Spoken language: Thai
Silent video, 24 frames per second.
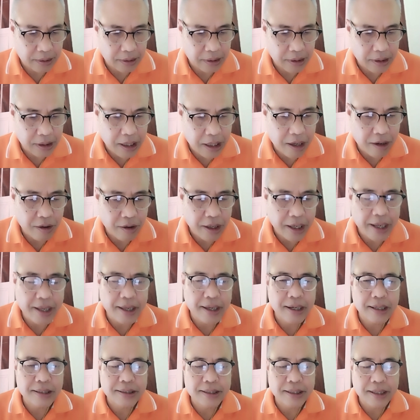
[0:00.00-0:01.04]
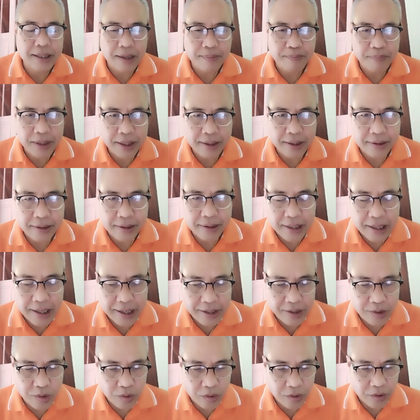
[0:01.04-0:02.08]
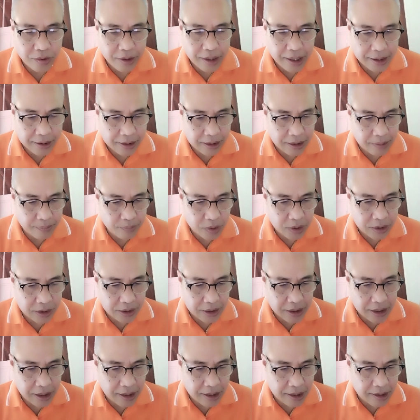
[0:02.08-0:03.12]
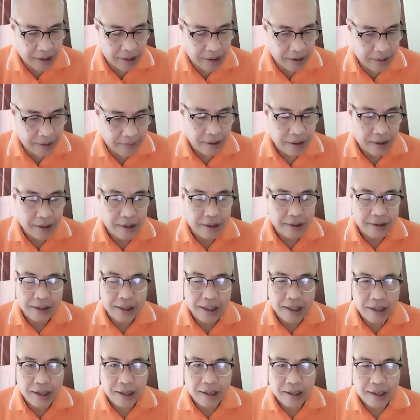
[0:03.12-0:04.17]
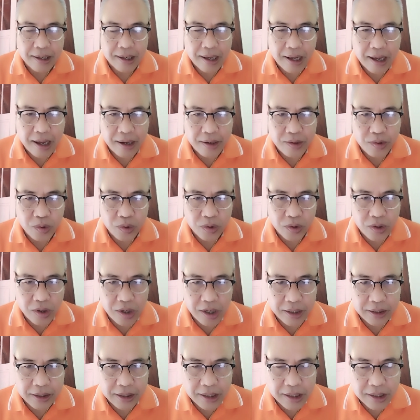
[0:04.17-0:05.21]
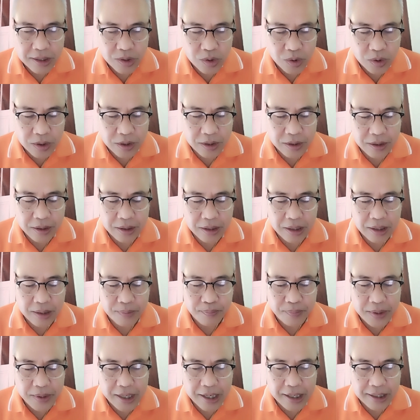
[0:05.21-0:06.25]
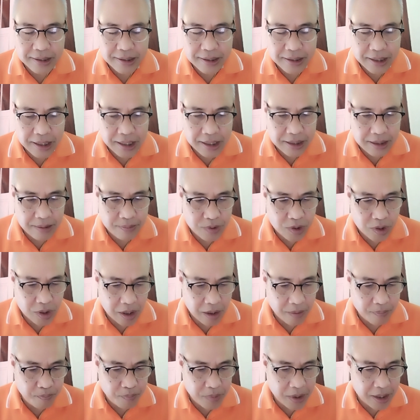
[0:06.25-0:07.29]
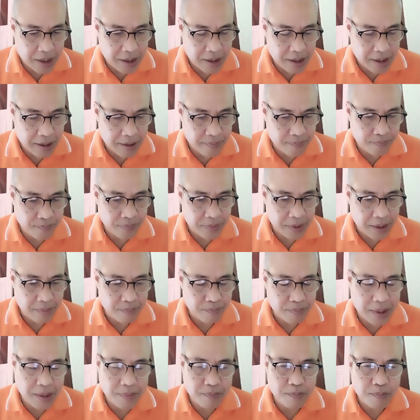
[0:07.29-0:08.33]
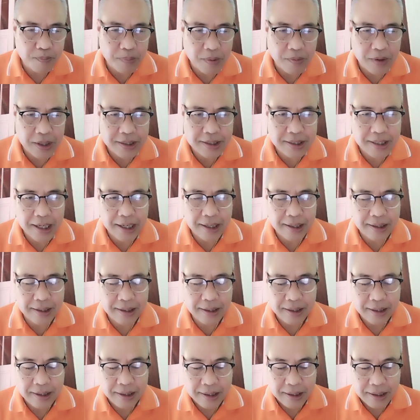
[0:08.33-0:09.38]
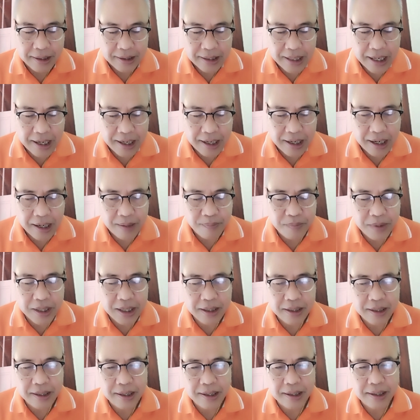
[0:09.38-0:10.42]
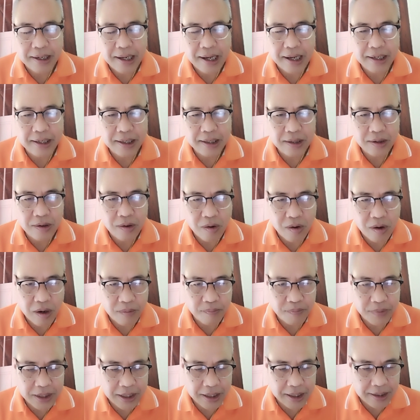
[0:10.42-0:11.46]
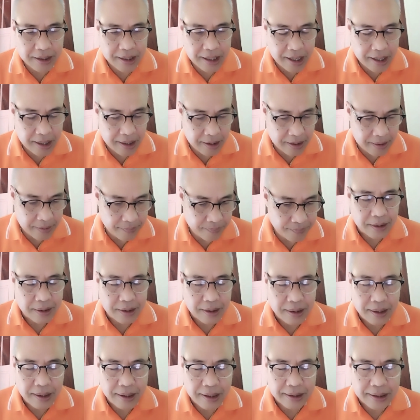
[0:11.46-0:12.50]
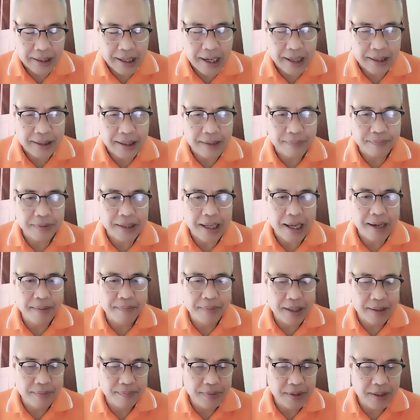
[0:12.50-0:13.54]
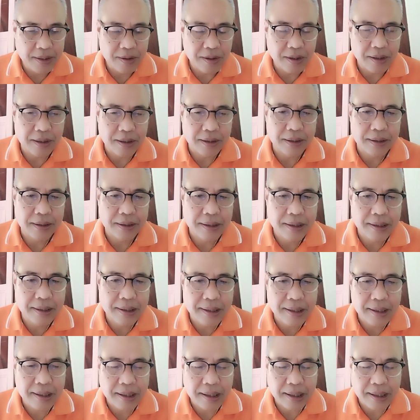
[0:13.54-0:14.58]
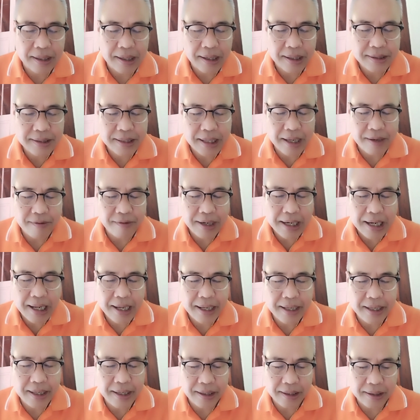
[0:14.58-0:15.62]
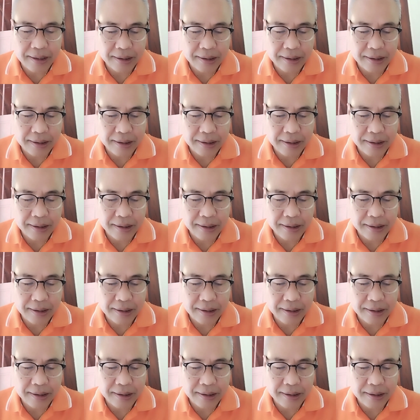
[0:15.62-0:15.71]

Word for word: ก้าวไกลก็สิได้เป็นนายกรัฐมนตรี ที่อายุน้อยที่สุดเพียง 42 ปี เป็นประวัติศาสตร์ทางการเมืองอีกหนาหนึ่งของประเทศไทยกระทาจับตาเบิงพี่น้องก็ยังใส่เวลาอีก